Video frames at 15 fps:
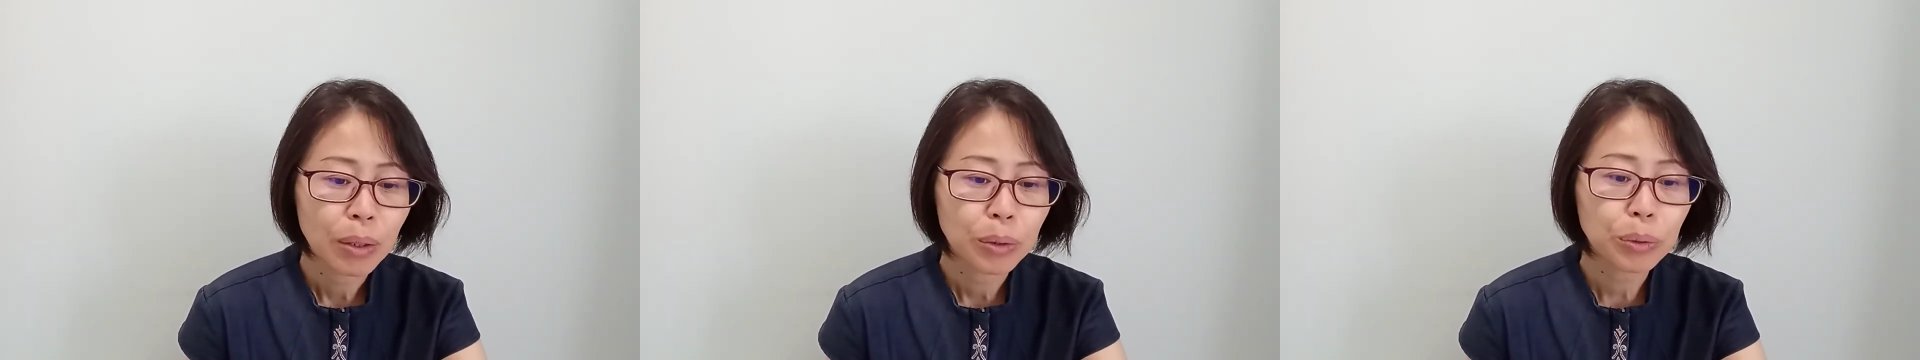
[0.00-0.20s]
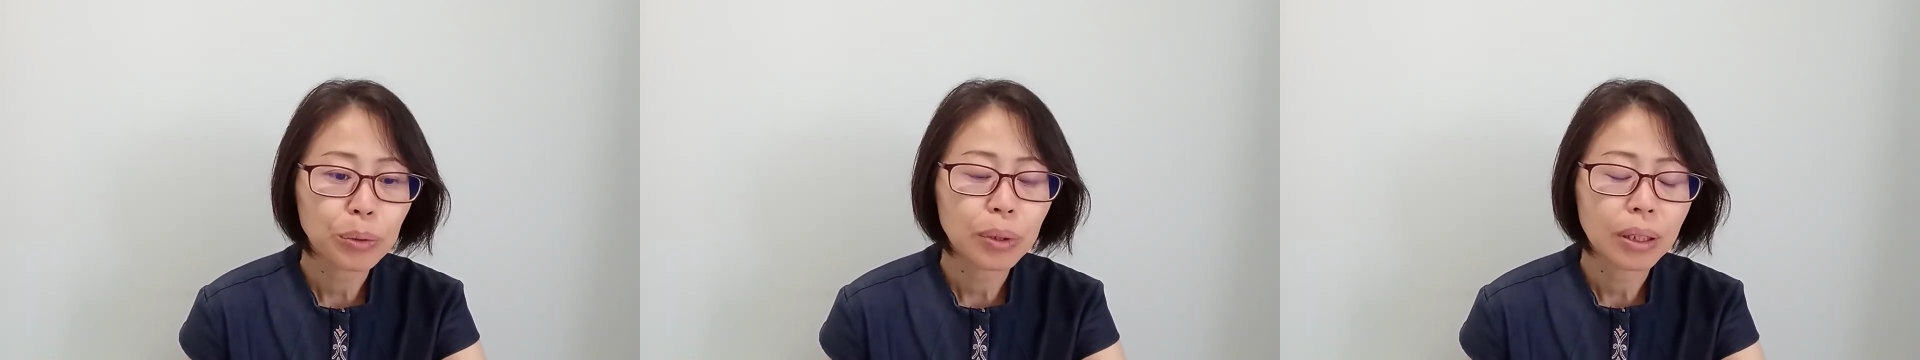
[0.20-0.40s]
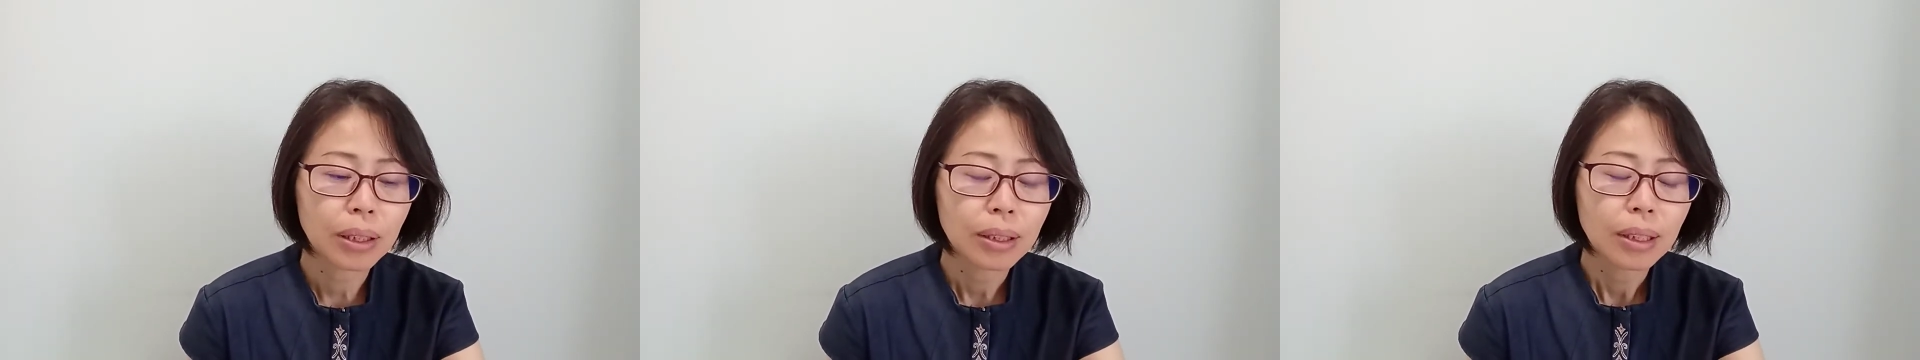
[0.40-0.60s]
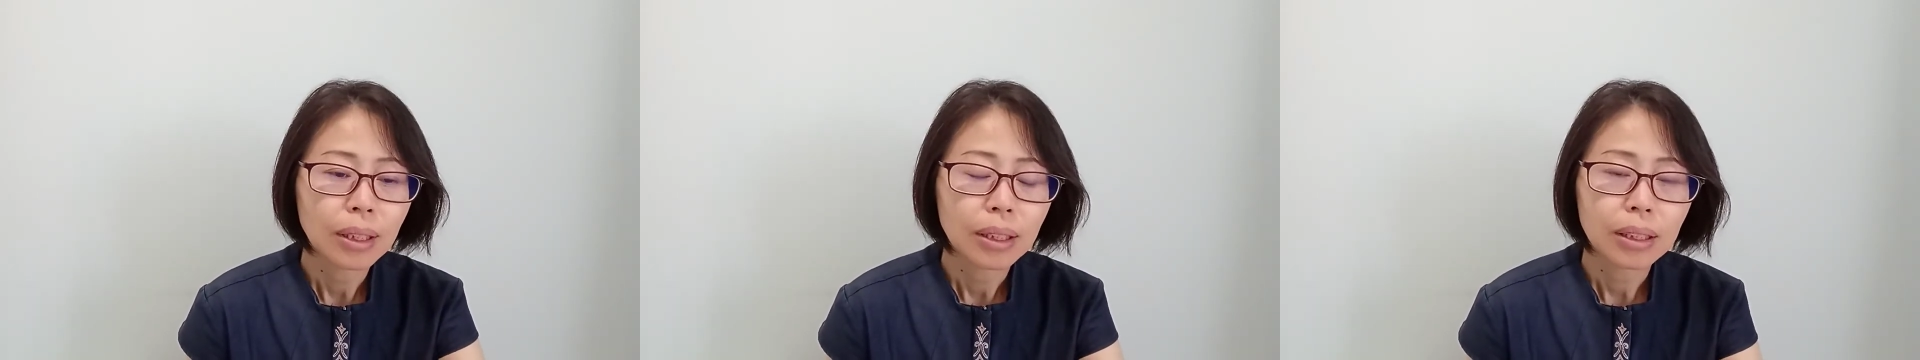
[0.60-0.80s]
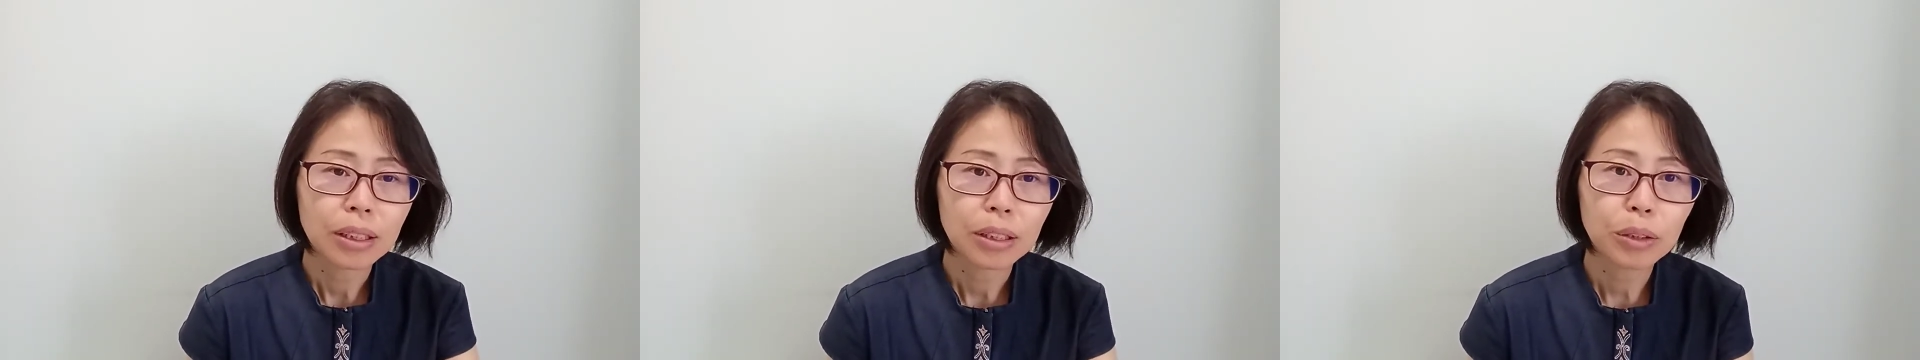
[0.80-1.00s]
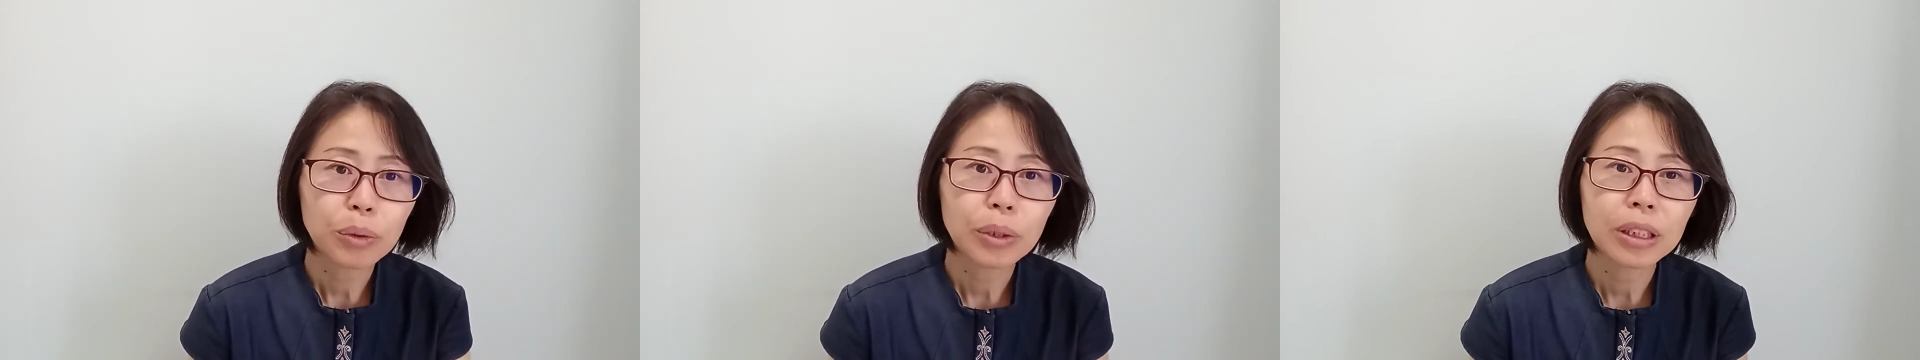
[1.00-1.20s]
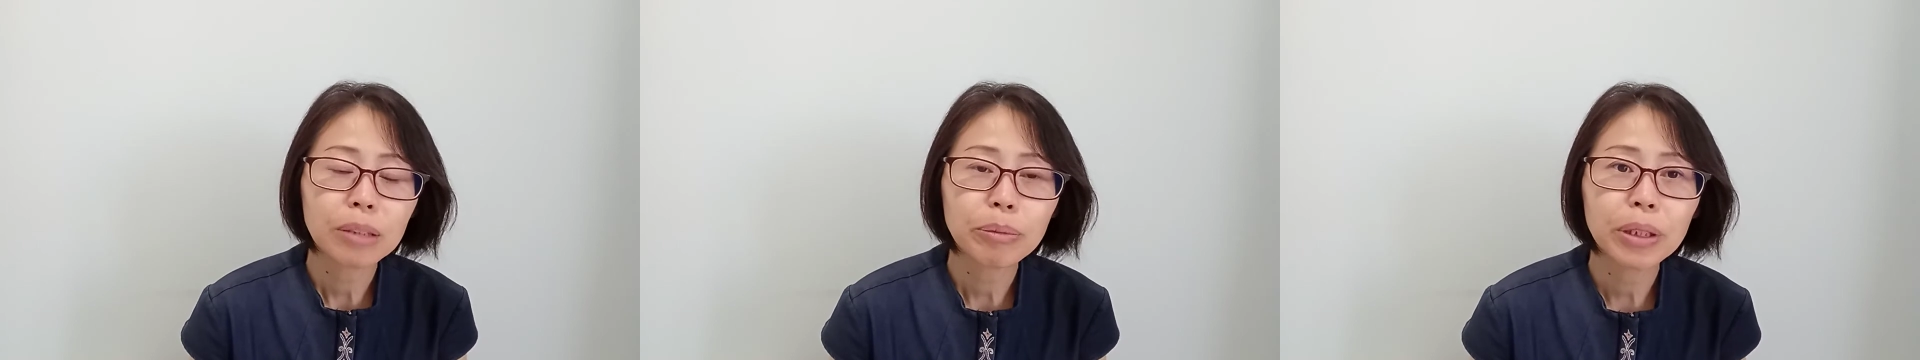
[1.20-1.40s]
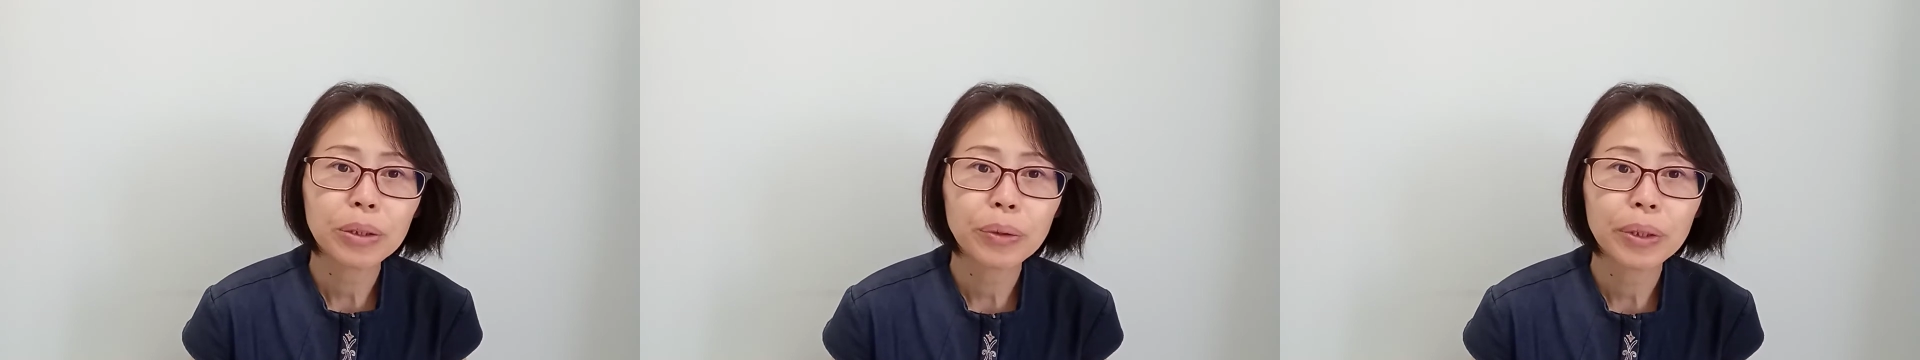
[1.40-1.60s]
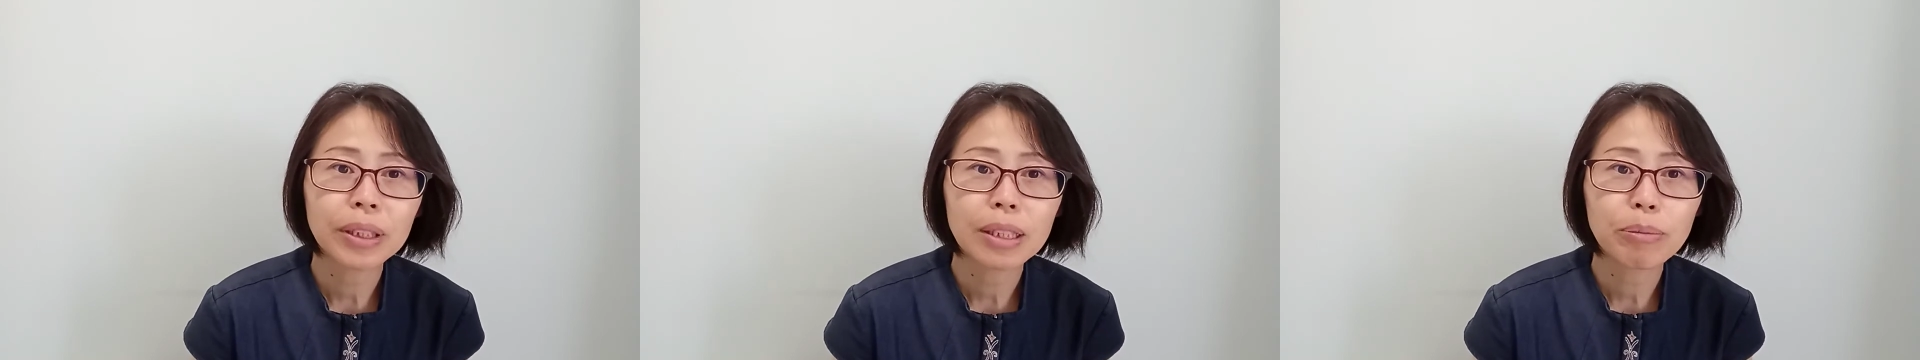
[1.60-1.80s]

如果经过生命队，